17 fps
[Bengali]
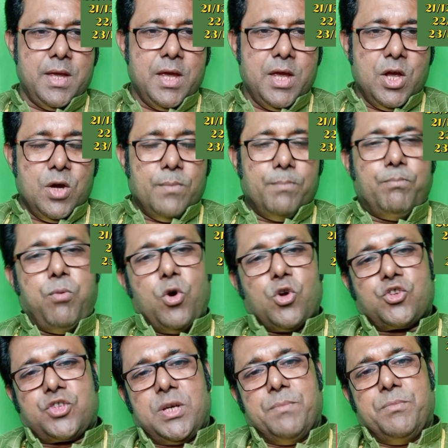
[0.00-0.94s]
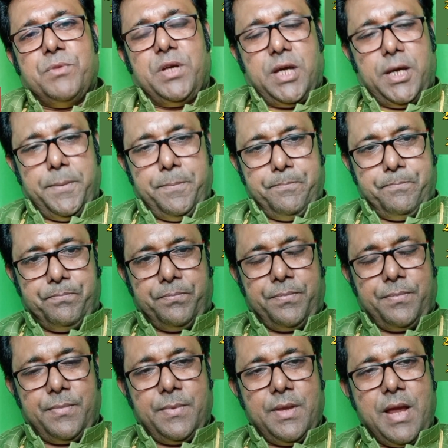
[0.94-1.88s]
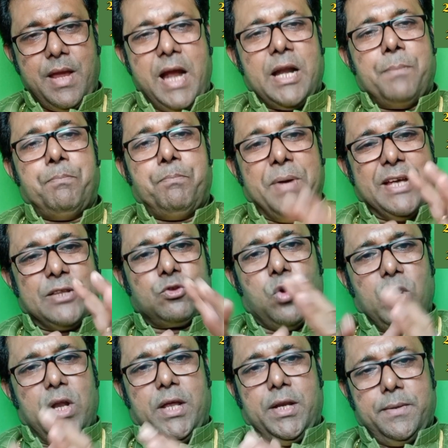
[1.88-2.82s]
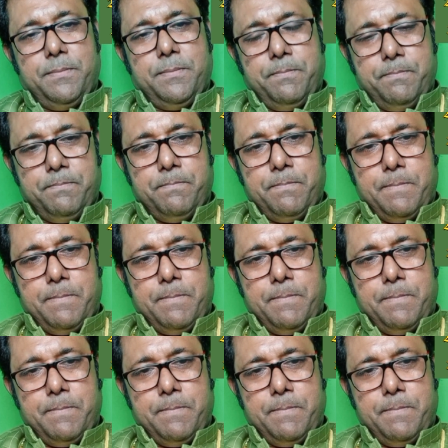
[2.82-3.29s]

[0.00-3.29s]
ছবি রাখুন এবং সূর্য উঠছে এই ছবি রাখুন